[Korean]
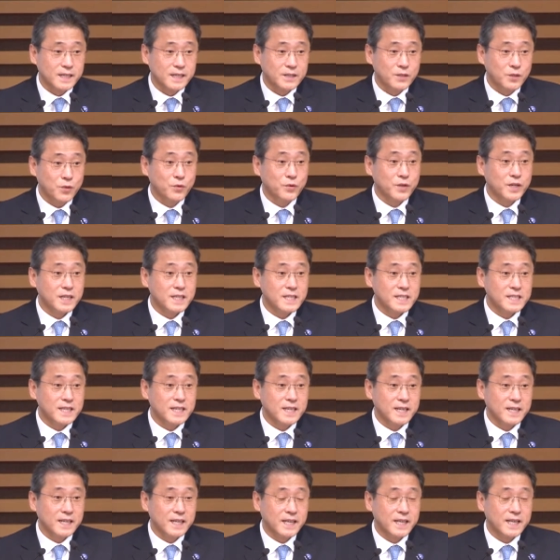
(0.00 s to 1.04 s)
통일
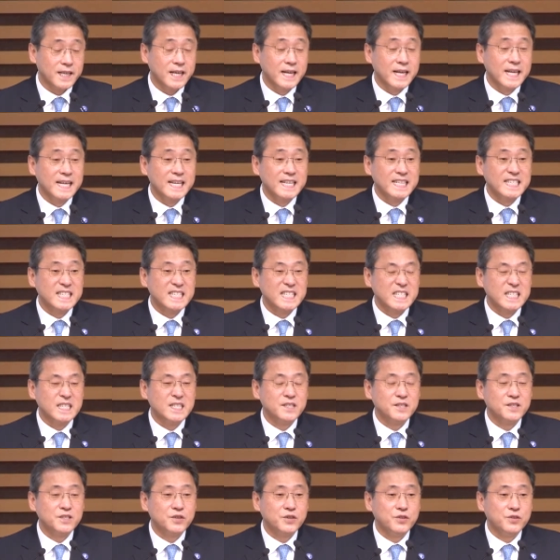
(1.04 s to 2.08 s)
신라의
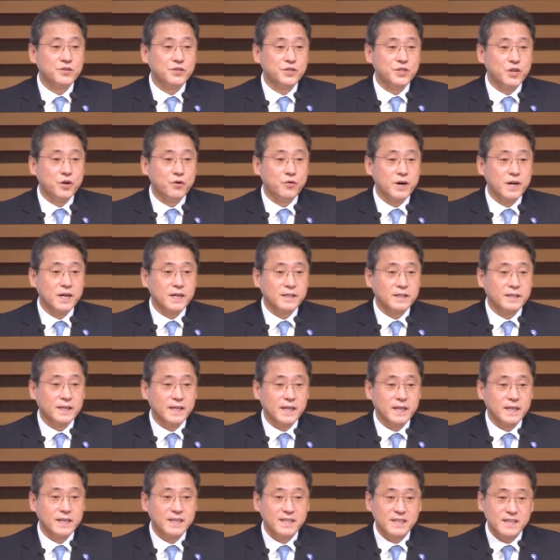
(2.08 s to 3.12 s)
진성 여왕
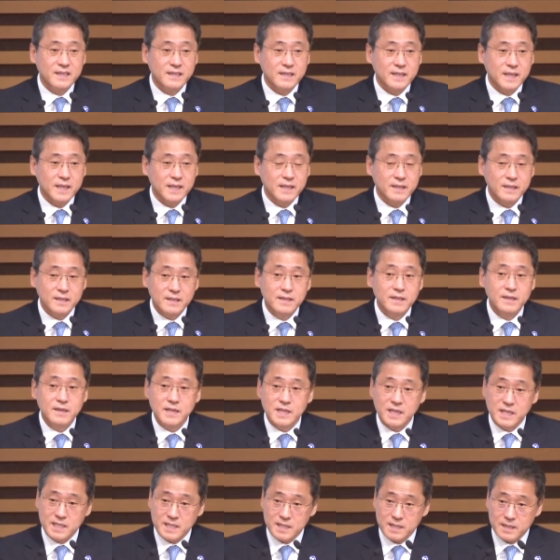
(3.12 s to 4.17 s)
때 크게
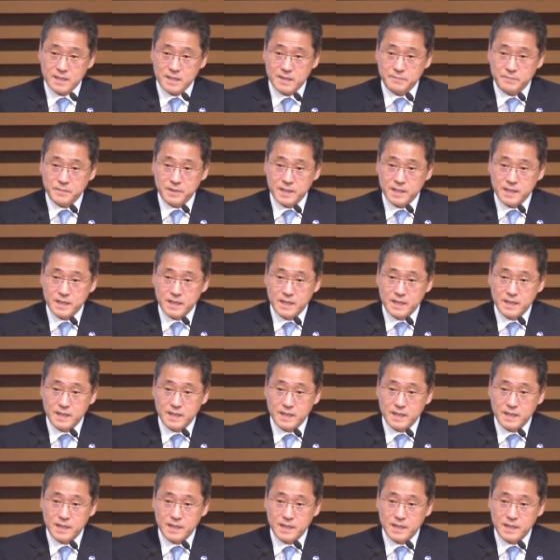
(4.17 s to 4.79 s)
흔들리기 시작합니다.